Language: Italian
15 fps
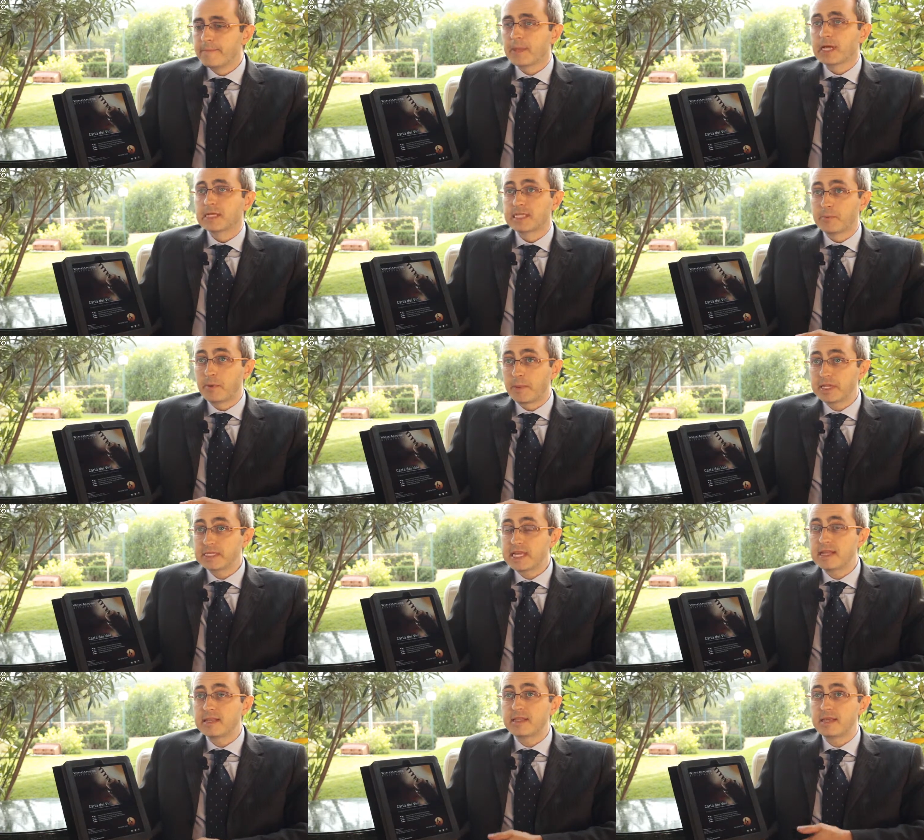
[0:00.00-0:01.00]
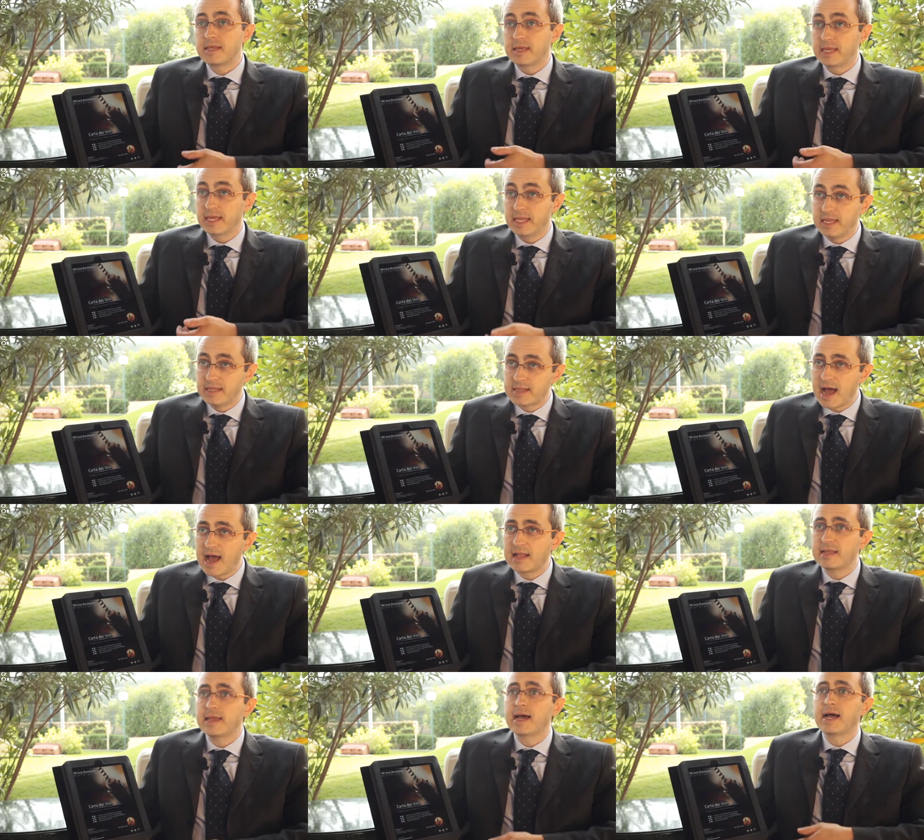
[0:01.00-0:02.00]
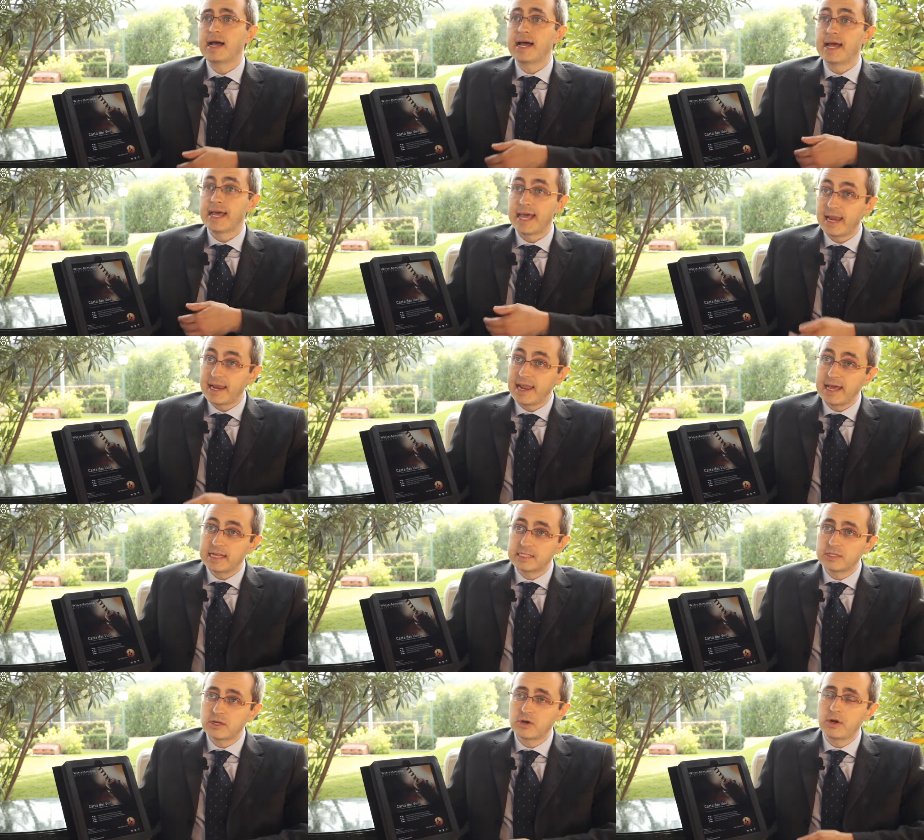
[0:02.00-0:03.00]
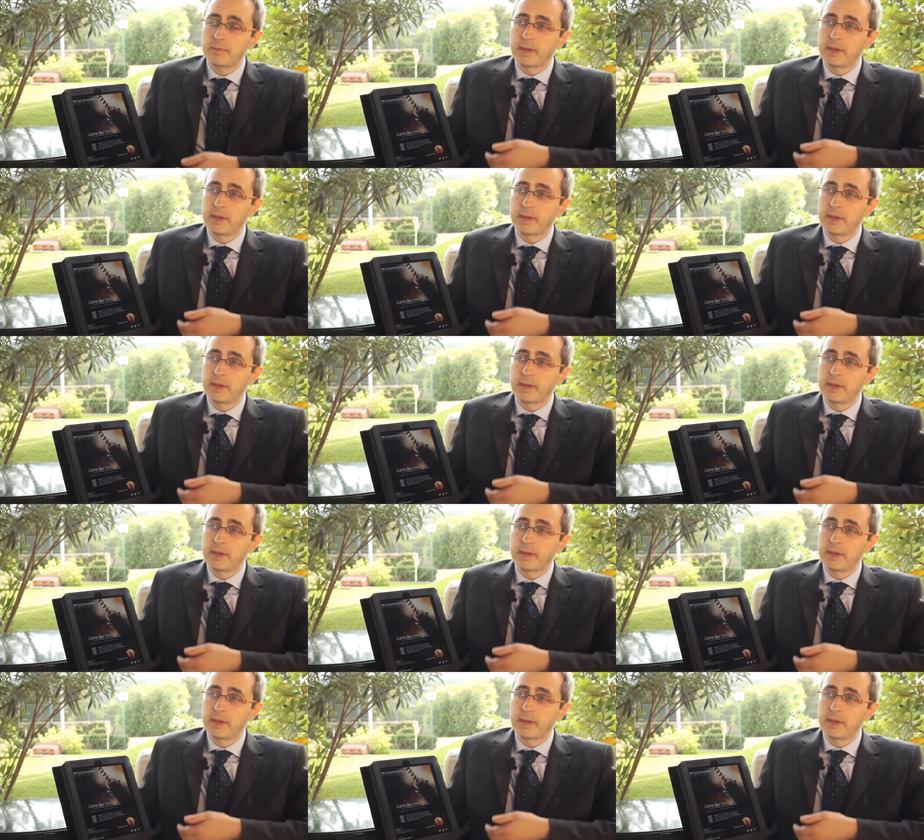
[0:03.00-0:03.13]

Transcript: Siamo presenti in Italia e all'estero,